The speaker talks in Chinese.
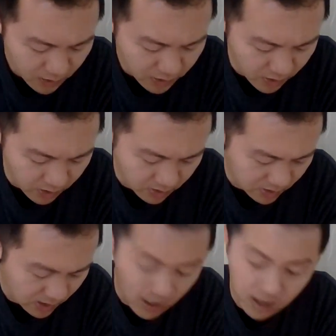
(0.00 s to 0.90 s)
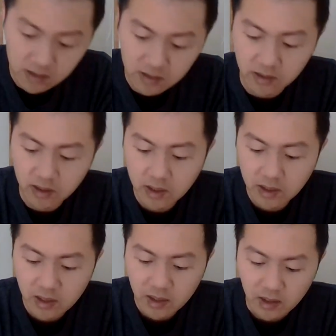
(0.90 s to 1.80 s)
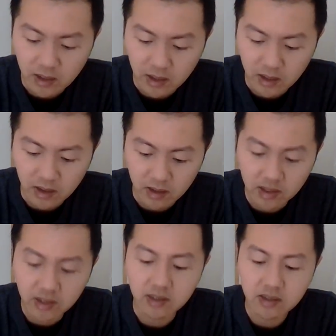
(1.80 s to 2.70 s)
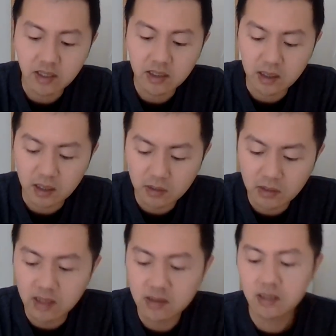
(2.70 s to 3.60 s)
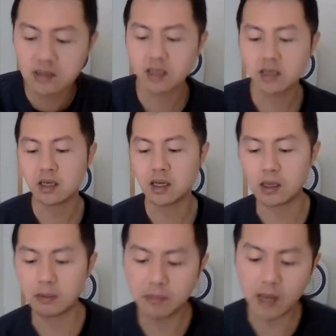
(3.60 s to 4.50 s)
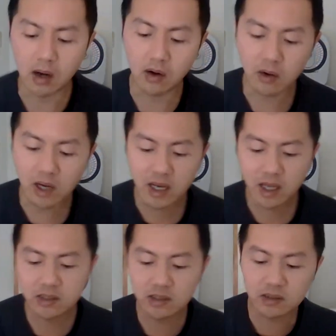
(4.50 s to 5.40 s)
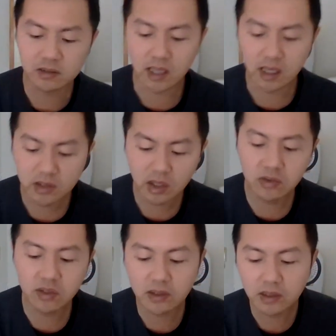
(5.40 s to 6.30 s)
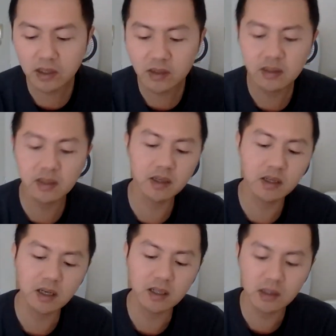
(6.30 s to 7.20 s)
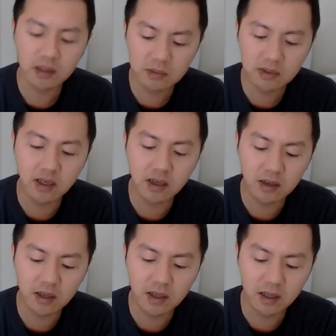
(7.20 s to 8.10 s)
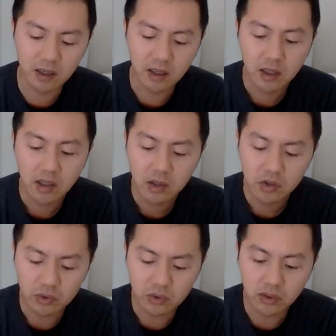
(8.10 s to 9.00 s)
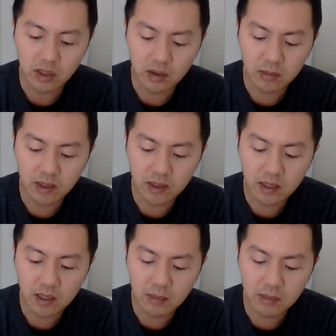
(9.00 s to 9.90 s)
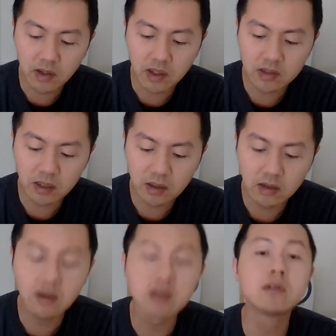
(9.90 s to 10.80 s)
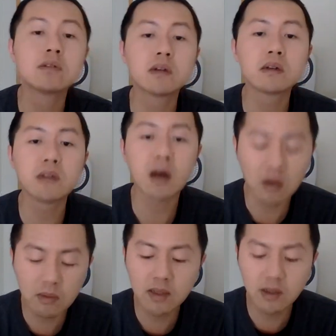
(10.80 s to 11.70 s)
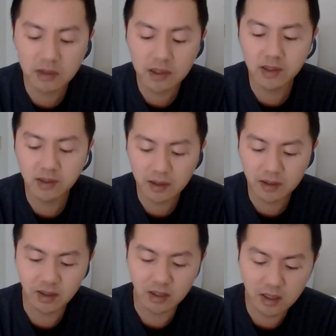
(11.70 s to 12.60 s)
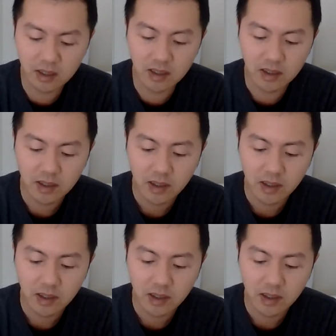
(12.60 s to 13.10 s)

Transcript: 警察是呃里三层外三层啊，保安、警察、交警、特警啊，一个不少啊啊！许老板的安保啊，整个广东省找不到第二个啊。